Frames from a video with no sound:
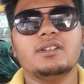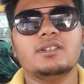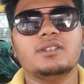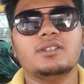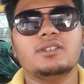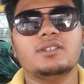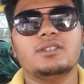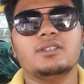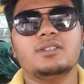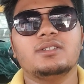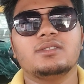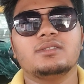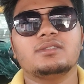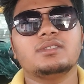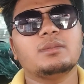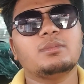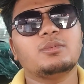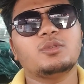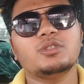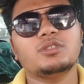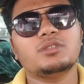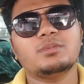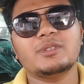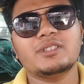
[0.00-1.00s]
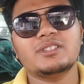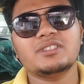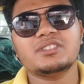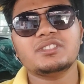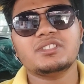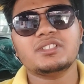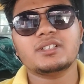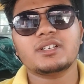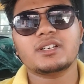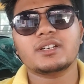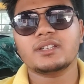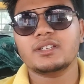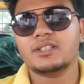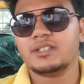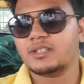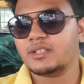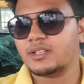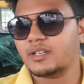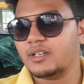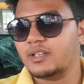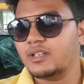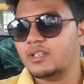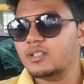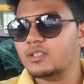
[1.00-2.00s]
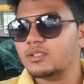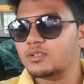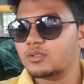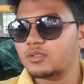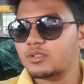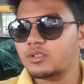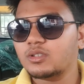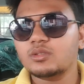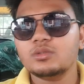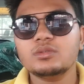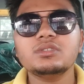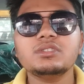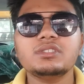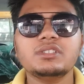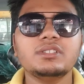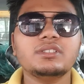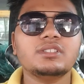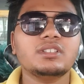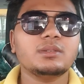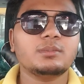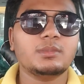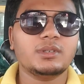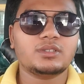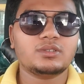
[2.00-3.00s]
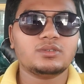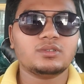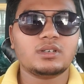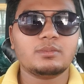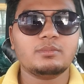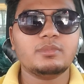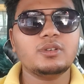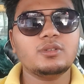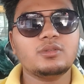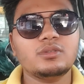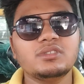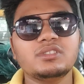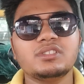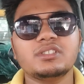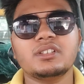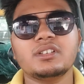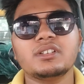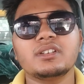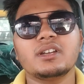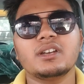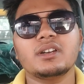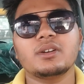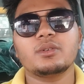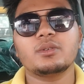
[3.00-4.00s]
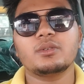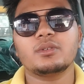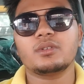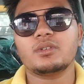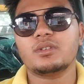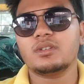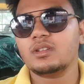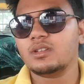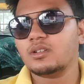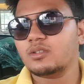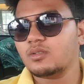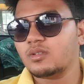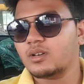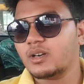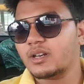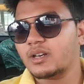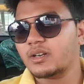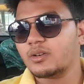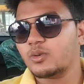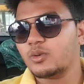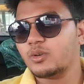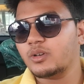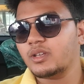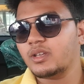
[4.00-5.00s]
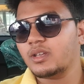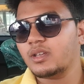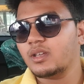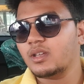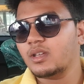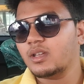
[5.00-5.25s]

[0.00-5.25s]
और सब कुछ मतलब शेयर कर देते हैं तो देखो उस चीज़ से बचो आप बिल्कुल शेयर ना करो क्योंकि देखो हर कोई